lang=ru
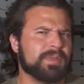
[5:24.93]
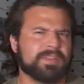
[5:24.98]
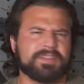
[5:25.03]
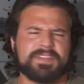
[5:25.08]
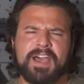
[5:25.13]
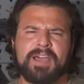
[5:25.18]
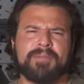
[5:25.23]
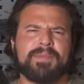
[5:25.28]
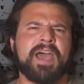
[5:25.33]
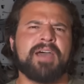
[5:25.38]

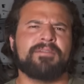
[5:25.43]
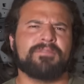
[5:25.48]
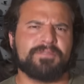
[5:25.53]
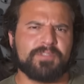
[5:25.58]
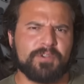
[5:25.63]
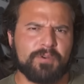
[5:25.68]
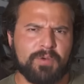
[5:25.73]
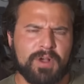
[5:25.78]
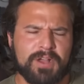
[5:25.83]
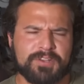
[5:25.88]
Скорее всего,
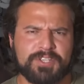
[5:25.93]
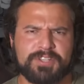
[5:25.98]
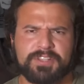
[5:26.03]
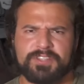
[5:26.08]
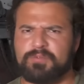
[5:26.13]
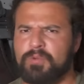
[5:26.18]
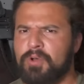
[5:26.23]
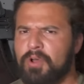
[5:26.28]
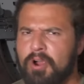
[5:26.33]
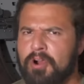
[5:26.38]
когда вы
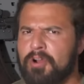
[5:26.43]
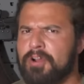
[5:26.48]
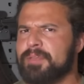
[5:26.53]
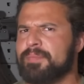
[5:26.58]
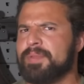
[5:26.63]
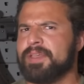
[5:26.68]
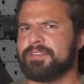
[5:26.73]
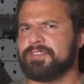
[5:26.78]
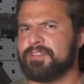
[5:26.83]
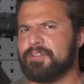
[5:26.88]
это смотрите,
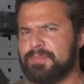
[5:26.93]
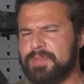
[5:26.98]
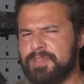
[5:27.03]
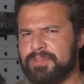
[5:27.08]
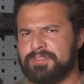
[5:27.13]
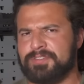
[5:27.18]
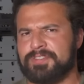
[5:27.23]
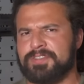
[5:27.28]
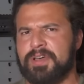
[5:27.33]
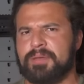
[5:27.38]
их уже
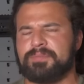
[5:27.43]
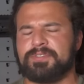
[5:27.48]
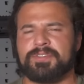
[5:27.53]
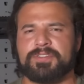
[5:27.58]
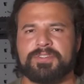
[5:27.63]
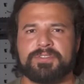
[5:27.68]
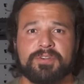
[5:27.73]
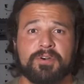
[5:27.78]
2 миллиона.